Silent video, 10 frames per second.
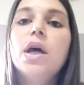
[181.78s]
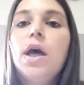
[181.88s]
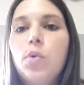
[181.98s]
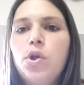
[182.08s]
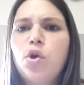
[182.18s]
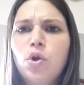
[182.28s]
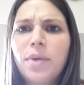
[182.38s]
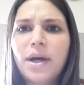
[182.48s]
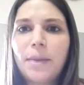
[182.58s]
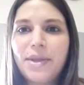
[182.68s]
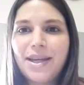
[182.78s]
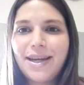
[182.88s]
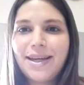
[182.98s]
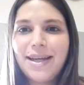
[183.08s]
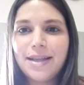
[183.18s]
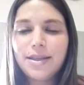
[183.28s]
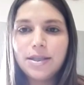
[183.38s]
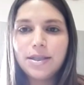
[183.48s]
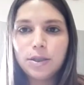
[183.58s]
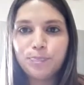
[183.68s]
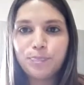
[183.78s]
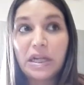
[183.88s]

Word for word: e quindi quando mi capita una cliente ehm,